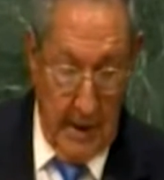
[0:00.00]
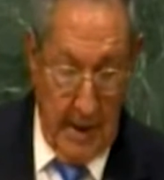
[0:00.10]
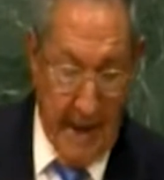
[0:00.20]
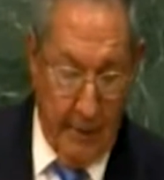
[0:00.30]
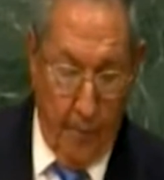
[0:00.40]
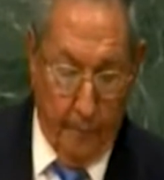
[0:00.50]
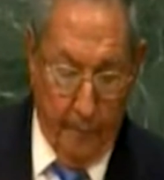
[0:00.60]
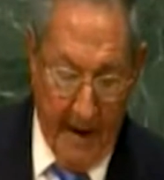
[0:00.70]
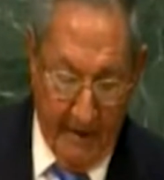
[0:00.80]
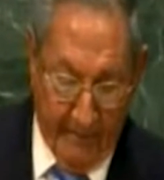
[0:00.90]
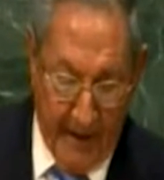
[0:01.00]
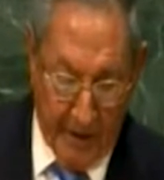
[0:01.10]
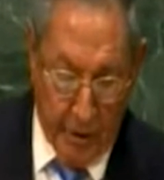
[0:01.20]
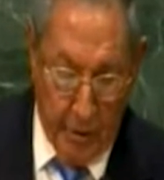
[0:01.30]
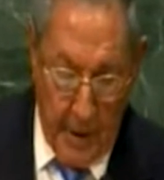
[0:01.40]
sido
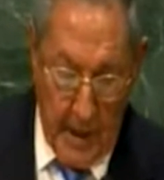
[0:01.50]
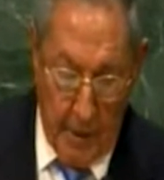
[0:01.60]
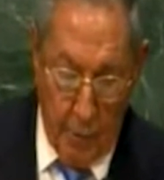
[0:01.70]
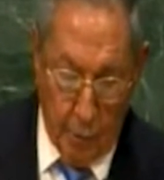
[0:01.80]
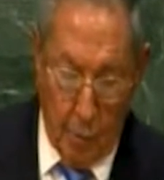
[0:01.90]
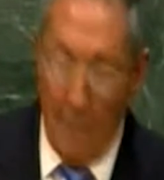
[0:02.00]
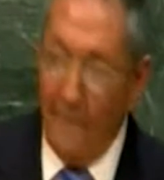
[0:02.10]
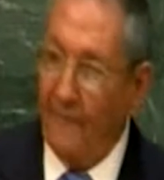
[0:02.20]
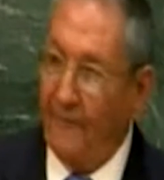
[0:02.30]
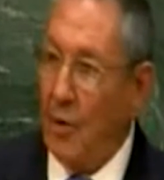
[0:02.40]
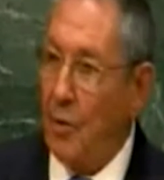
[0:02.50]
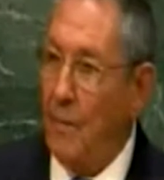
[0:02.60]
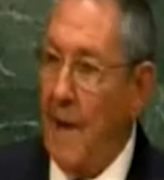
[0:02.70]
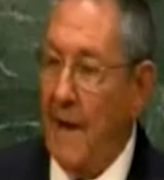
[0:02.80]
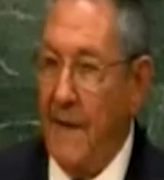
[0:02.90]
perfeccionados con
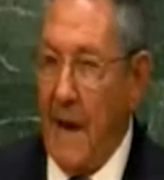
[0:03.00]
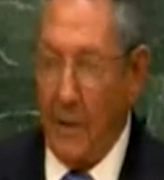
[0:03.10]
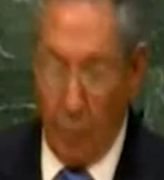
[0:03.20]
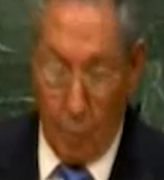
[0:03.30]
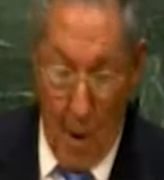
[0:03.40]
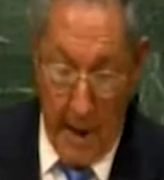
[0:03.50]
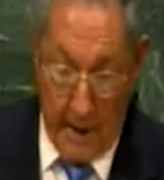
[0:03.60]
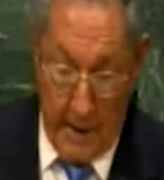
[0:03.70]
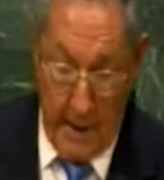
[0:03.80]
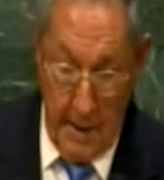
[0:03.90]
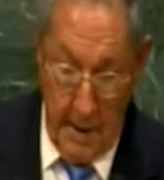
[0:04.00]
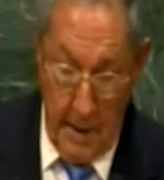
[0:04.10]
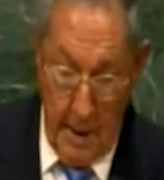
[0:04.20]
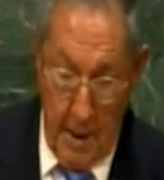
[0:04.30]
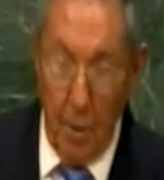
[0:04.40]
formas de actuar
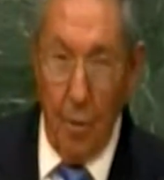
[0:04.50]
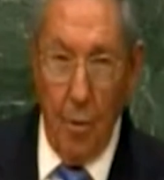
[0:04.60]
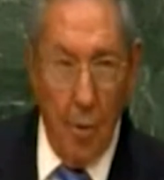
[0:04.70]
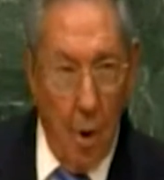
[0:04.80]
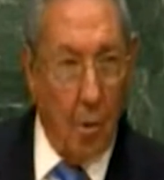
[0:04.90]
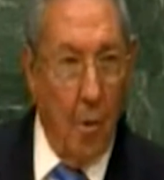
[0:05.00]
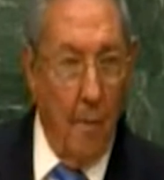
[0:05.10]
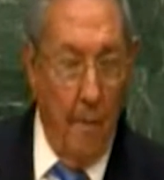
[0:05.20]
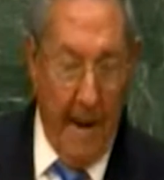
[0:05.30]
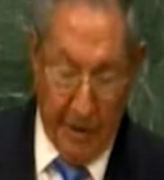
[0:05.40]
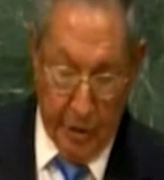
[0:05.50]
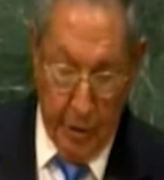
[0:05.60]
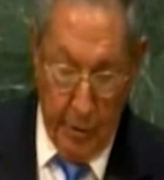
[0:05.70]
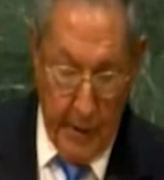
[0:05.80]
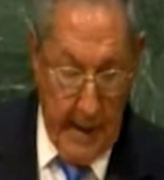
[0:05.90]
no
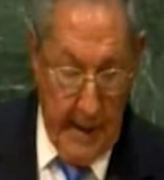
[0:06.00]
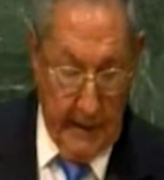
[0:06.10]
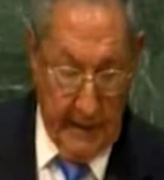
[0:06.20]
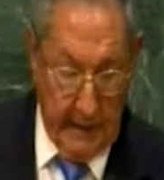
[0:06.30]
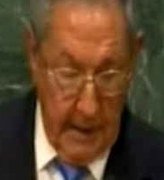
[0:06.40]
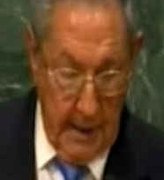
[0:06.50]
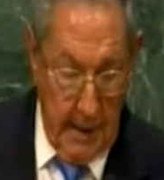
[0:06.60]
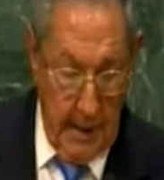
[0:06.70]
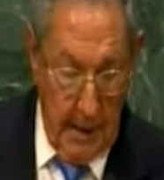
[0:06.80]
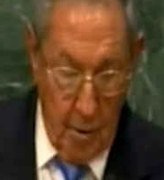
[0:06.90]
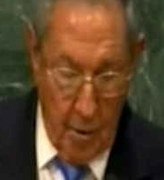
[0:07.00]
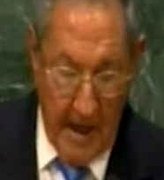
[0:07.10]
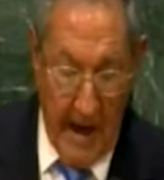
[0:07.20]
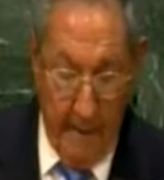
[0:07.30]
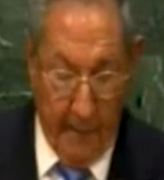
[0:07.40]
convencionales, con
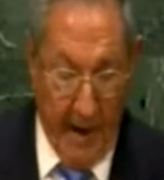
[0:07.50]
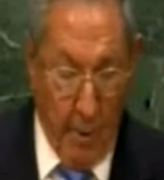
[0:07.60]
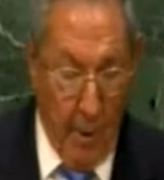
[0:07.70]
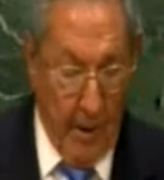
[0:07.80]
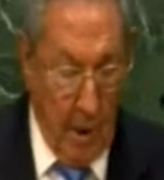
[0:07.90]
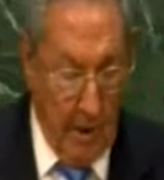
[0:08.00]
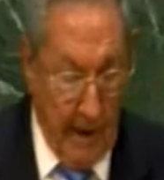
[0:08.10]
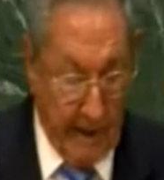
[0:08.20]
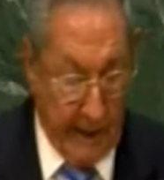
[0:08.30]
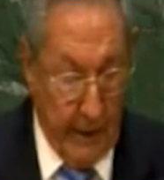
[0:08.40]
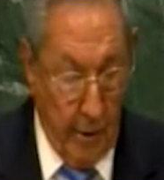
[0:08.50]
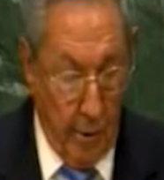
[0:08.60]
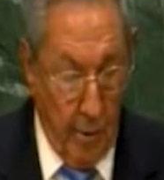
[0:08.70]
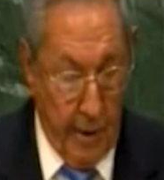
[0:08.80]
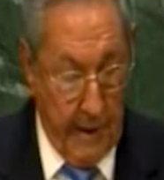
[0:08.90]
el empleo de nuevas
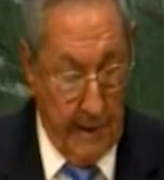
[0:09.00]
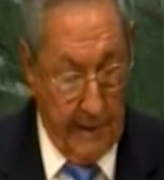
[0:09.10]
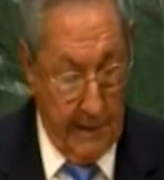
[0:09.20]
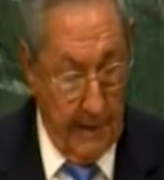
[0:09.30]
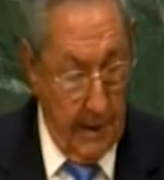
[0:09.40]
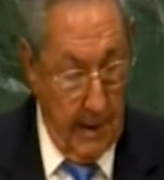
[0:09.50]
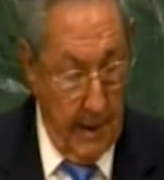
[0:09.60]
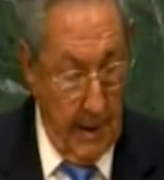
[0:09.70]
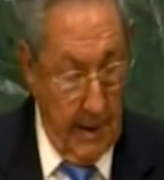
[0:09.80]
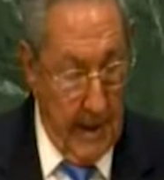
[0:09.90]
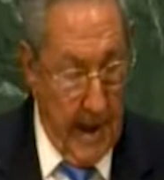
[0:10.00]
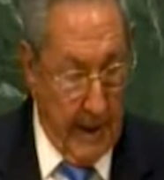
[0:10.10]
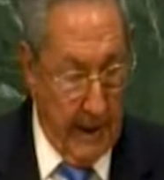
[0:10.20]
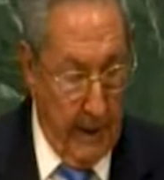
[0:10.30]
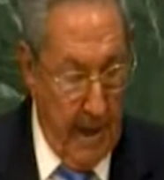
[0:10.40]
tecnologías, y
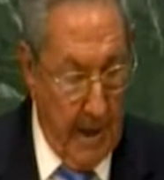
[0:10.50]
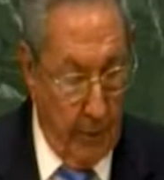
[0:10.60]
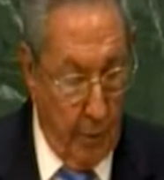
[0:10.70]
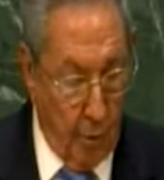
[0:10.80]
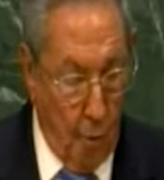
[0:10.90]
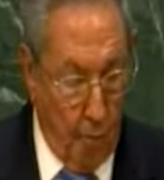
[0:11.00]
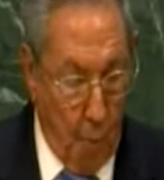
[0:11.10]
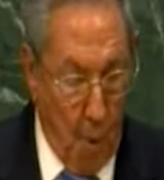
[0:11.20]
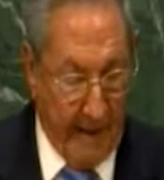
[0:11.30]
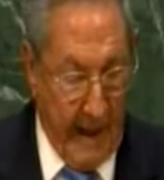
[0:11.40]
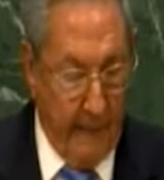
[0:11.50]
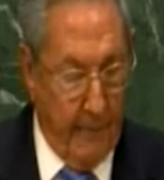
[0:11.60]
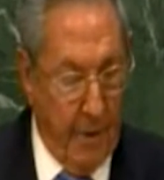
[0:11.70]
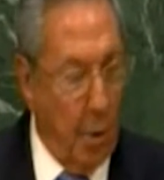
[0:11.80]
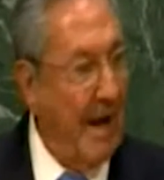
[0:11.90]
esgrimiendo supuestas
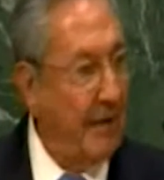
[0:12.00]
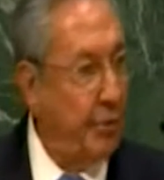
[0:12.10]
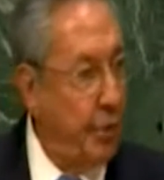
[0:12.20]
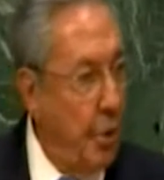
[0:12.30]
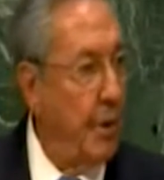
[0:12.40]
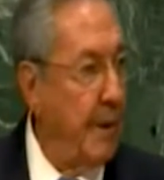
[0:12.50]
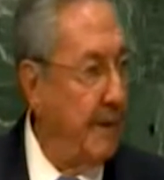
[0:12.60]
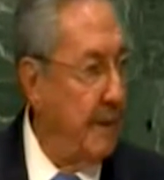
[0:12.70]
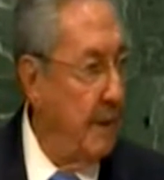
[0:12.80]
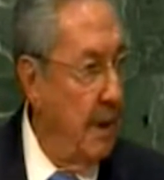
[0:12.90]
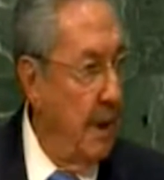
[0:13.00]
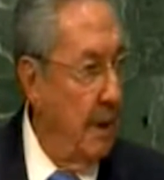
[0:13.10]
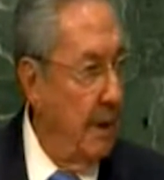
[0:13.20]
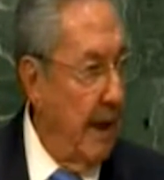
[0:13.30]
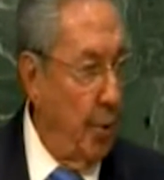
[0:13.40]
violaciones
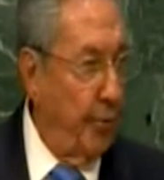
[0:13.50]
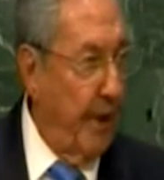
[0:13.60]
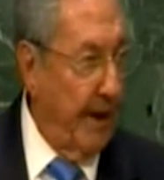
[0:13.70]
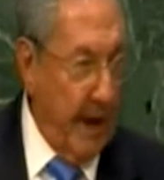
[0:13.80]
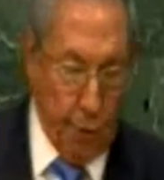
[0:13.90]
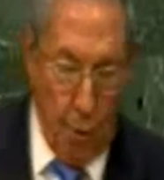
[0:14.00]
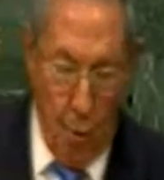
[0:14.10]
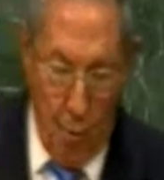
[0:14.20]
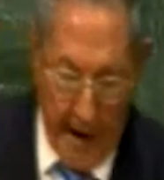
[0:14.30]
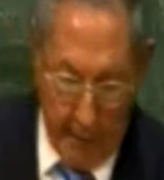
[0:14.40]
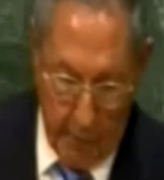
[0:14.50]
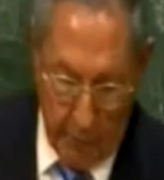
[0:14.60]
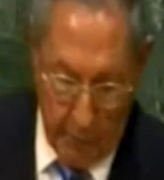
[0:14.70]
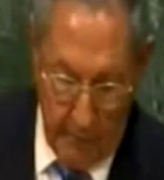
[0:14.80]
de los derechos humanos.